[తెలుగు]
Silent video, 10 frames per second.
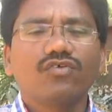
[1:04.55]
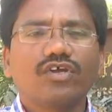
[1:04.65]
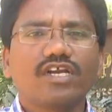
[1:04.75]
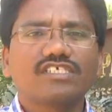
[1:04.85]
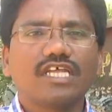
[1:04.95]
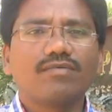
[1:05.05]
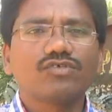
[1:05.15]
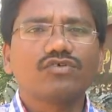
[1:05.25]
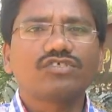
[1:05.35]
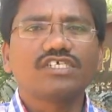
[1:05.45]
సో ఇక్కడ
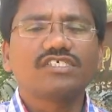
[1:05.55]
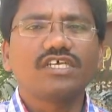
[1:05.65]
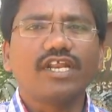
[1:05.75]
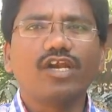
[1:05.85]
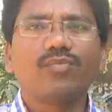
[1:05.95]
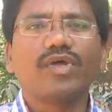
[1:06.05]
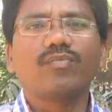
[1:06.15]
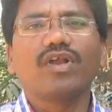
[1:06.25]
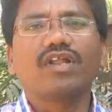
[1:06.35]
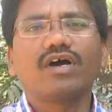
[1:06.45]
సిలబస్ వచ్చేసి రెండు
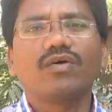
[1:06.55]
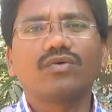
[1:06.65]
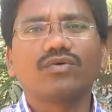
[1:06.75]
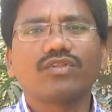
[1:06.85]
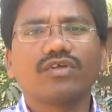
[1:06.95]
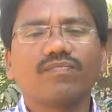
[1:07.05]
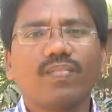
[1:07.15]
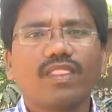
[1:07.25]
పేపర్లుగా ఉంటుంది